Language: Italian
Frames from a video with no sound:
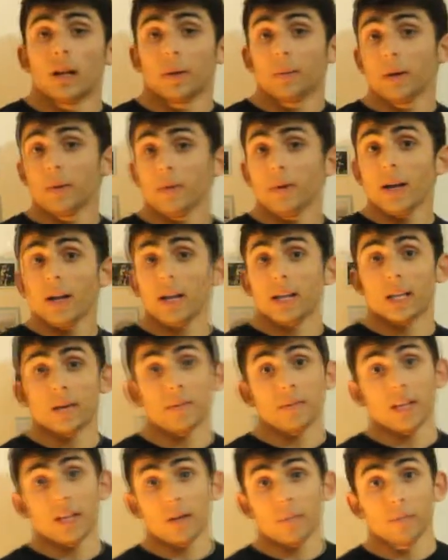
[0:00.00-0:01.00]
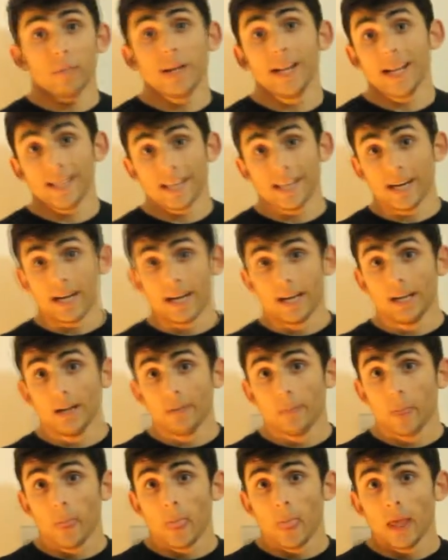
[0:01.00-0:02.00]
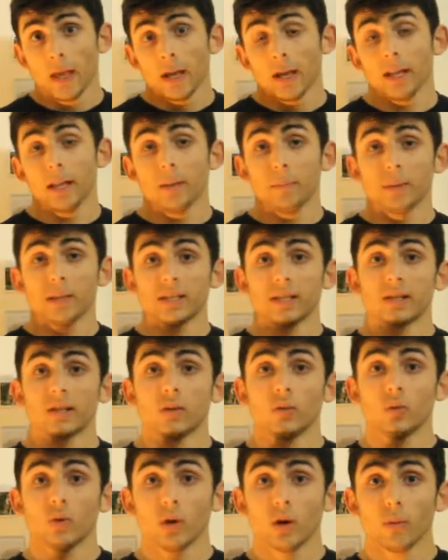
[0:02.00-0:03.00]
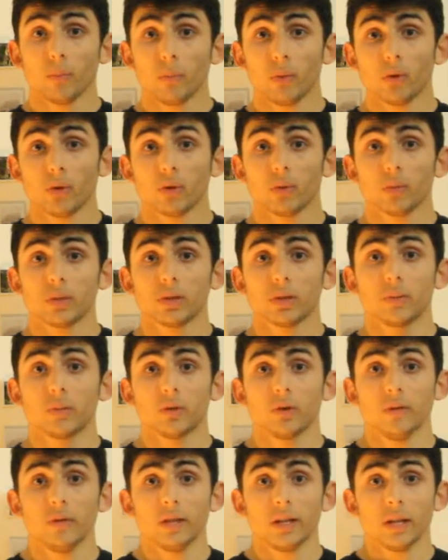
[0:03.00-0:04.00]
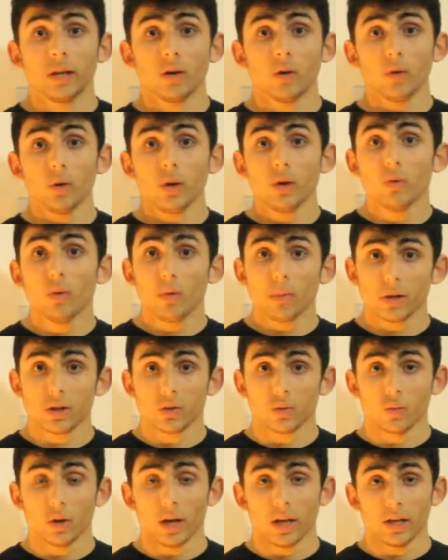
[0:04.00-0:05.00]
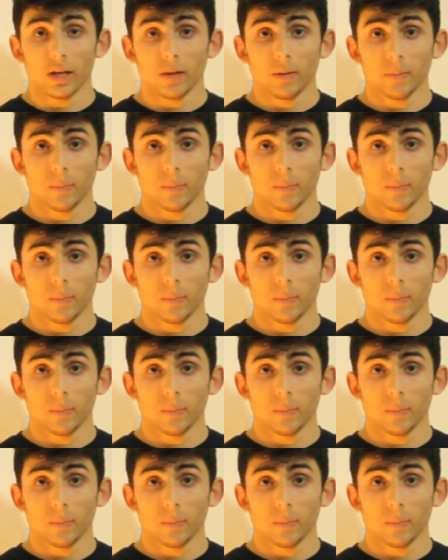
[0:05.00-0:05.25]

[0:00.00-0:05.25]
La prima è chiamata bilaterale ed è presente in un corpo quando possiamo dividerlo in due parti uguali,